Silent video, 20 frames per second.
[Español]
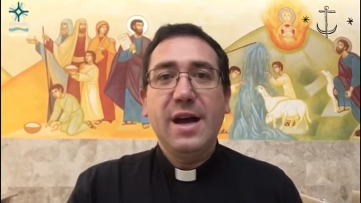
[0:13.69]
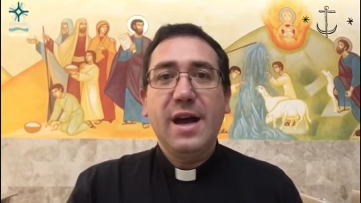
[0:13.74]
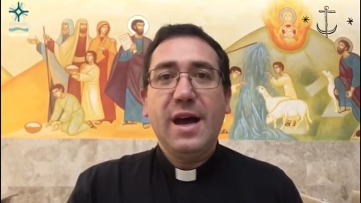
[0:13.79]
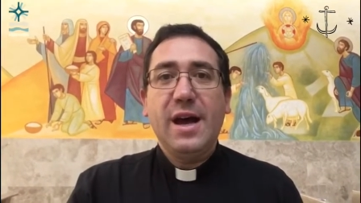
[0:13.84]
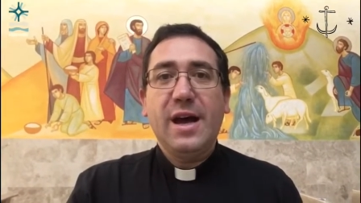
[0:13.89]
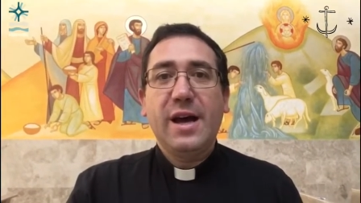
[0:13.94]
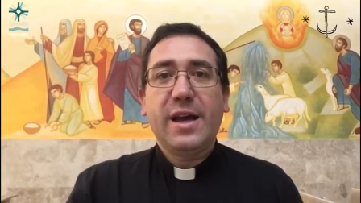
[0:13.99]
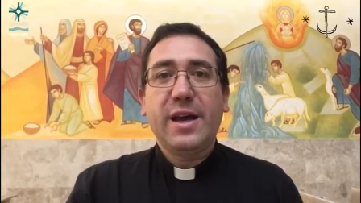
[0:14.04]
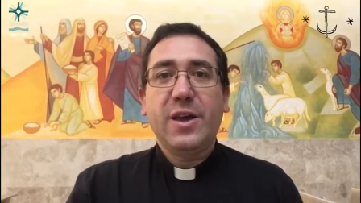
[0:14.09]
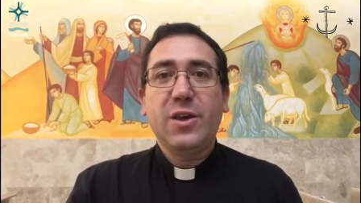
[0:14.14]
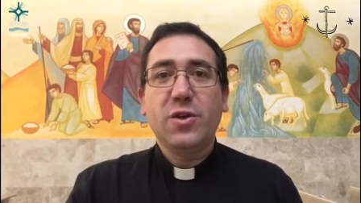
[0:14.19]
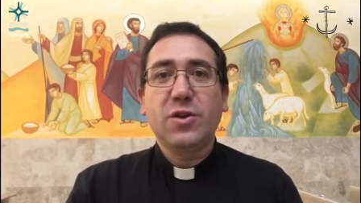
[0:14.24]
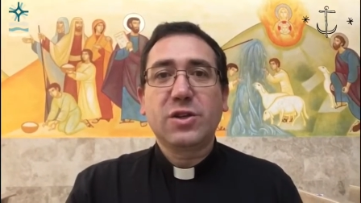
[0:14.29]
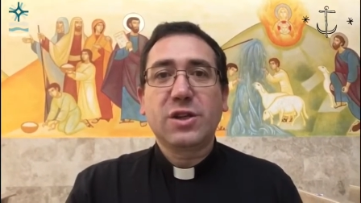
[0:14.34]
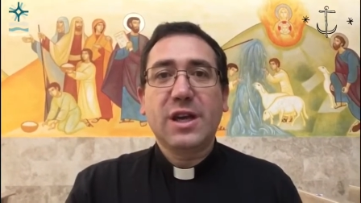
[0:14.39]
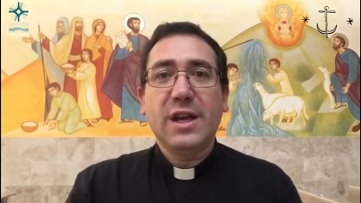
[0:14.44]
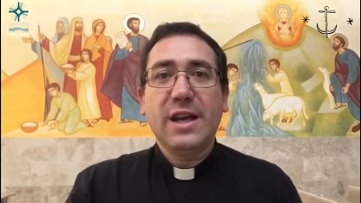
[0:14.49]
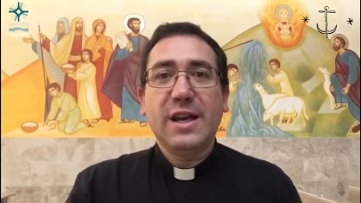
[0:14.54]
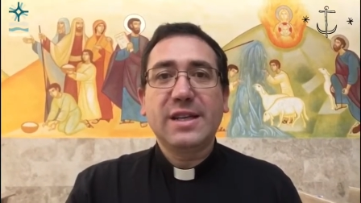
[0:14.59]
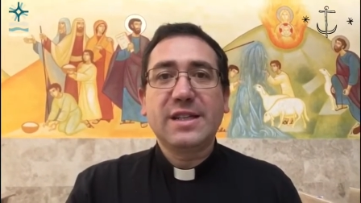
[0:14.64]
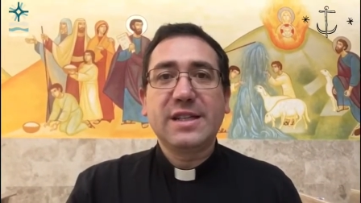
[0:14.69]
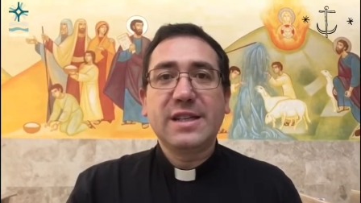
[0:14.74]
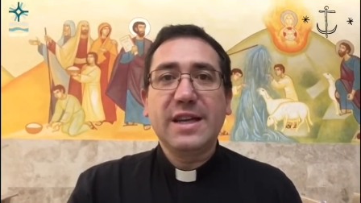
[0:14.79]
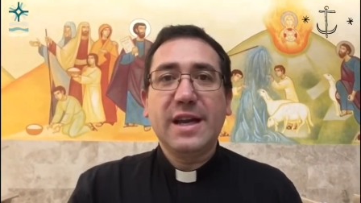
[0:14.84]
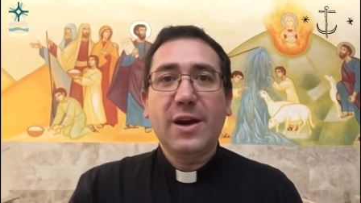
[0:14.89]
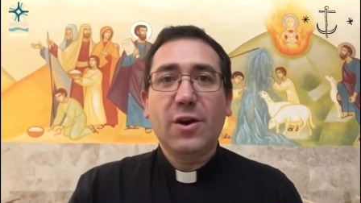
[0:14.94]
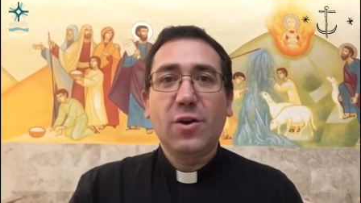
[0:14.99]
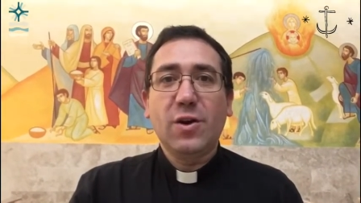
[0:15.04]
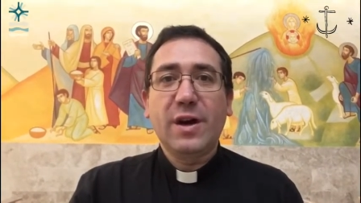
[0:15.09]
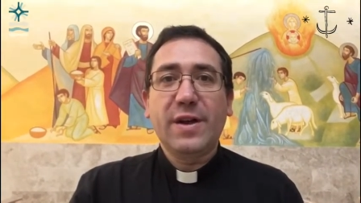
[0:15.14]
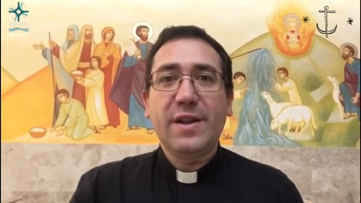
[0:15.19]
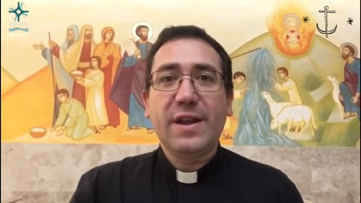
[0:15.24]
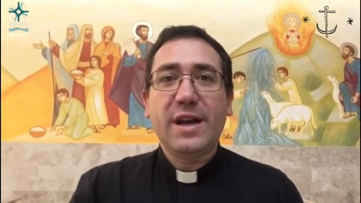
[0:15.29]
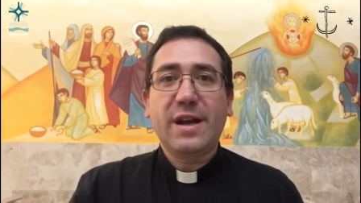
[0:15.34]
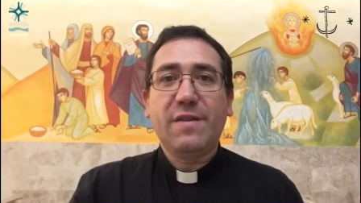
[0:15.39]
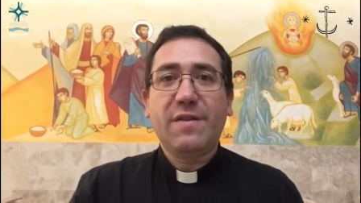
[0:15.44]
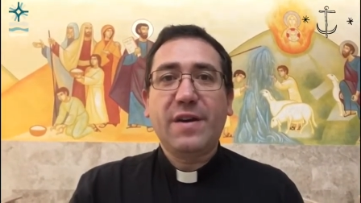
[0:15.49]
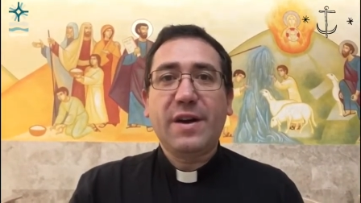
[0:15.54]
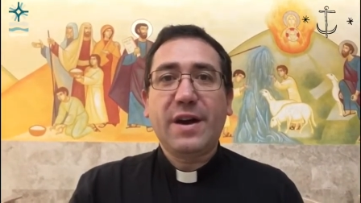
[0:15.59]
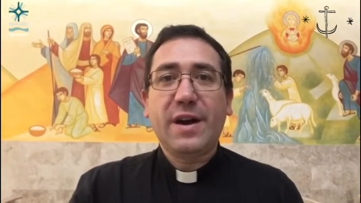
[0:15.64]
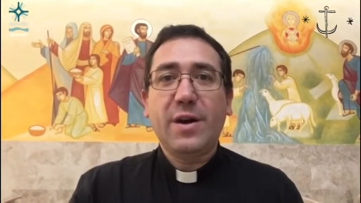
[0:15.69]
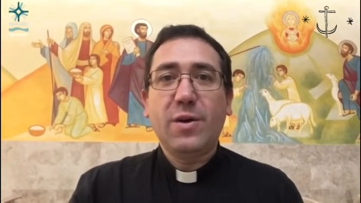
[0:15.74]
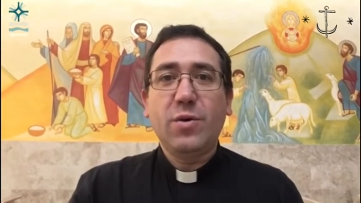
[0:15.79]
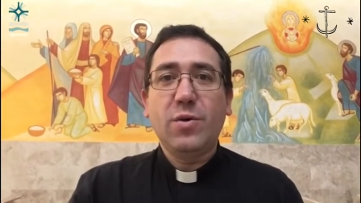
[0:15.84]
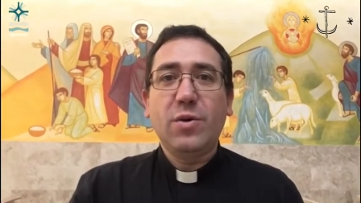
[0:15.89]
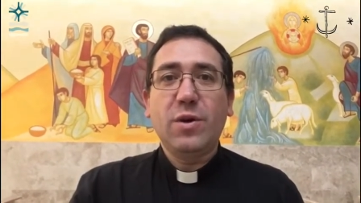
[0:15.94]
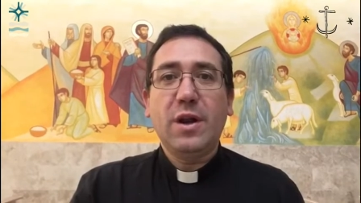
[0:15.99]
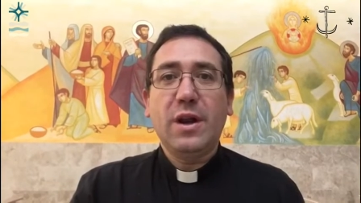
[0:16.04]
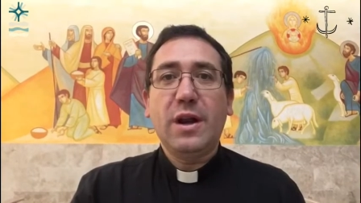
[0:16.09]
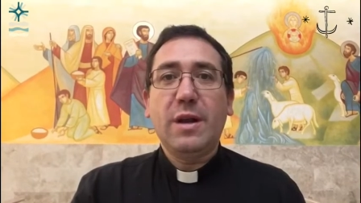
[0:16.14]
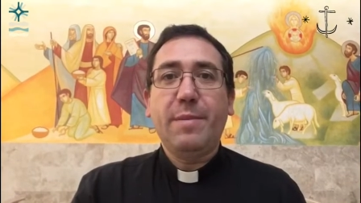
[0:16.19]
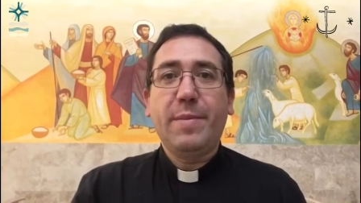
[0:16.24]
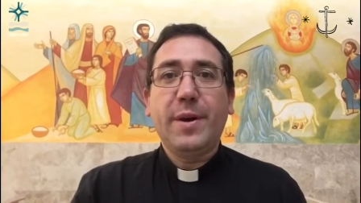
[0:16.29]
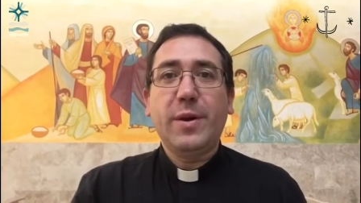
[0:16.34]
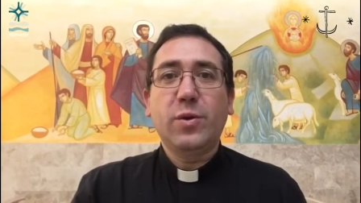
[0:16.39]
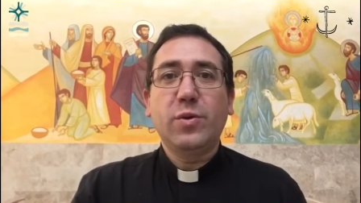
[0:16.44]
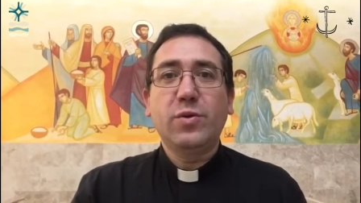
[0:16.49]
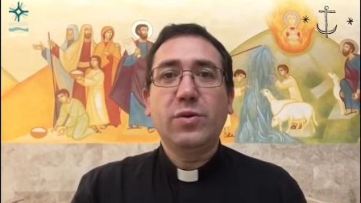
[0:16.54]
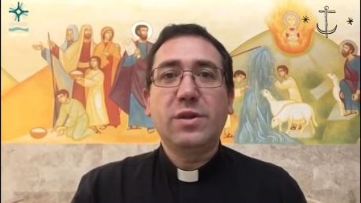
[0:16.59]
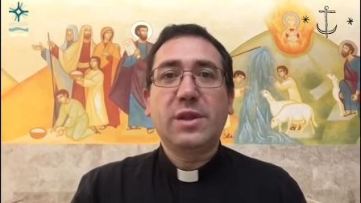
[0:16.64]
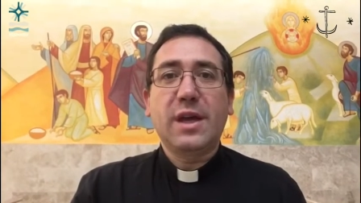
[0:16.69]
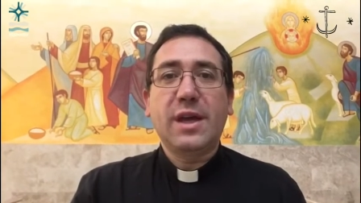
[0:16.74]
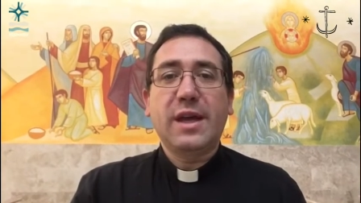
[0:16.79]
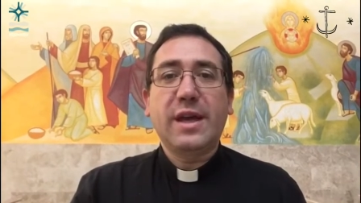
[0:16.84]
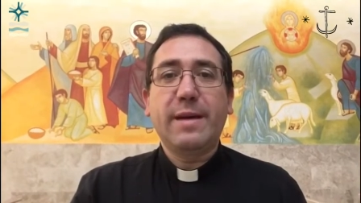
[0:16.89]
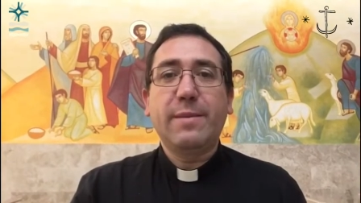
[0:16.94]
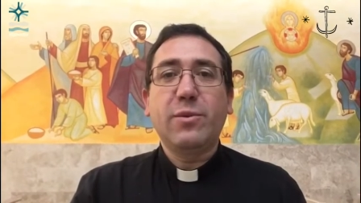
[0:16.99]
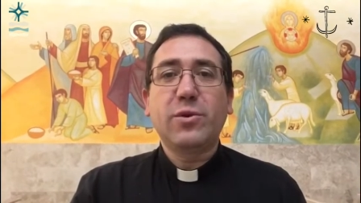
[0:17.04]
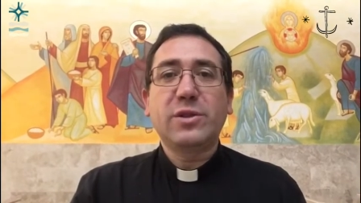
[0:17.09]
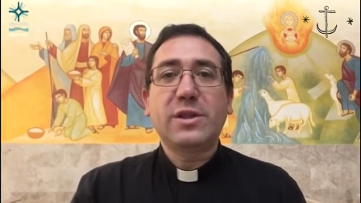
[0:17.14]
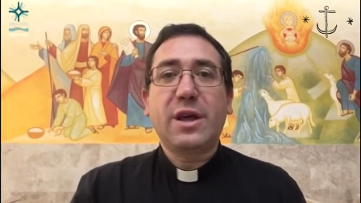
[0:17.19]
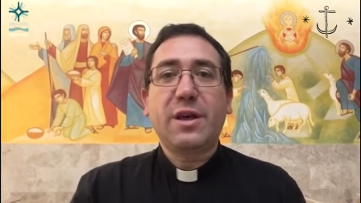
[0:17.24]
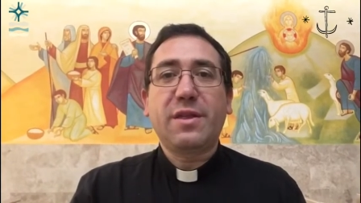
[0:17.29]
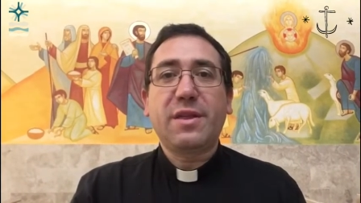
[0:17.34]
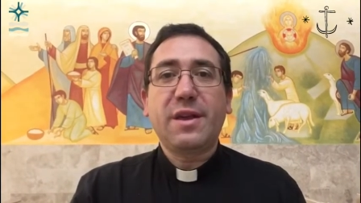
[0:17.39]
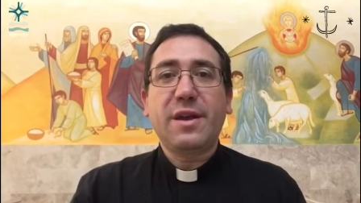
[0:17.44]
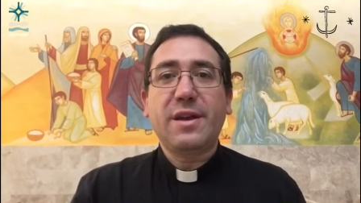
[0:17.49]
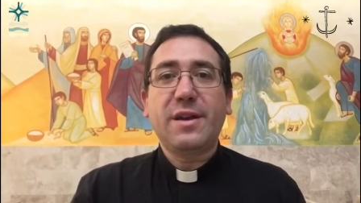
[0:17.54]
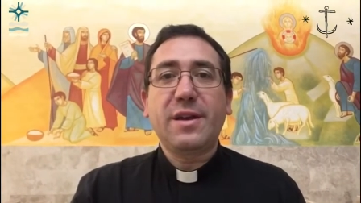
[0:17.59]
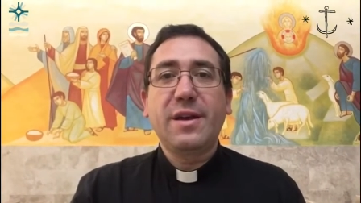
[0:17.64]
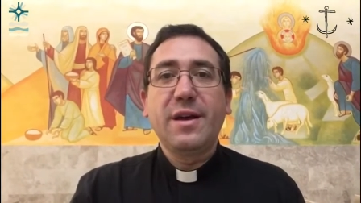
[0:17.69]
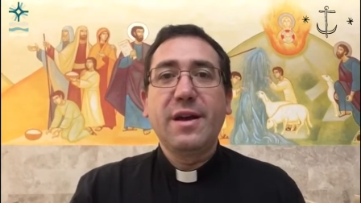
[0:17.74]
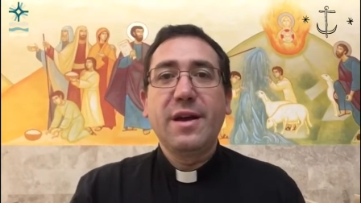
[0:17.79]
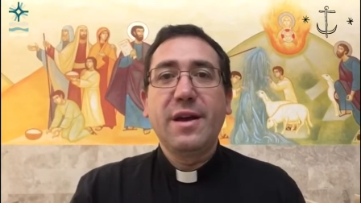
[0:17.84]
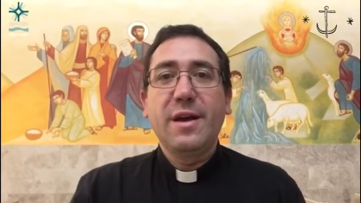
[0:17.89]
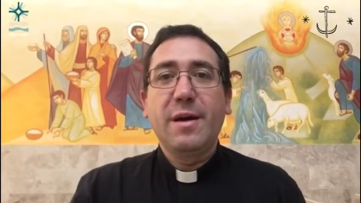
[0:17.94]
a aquellos que en la sinagoga de Cafarnaún le pregunta, ¿y qué hemos de hacer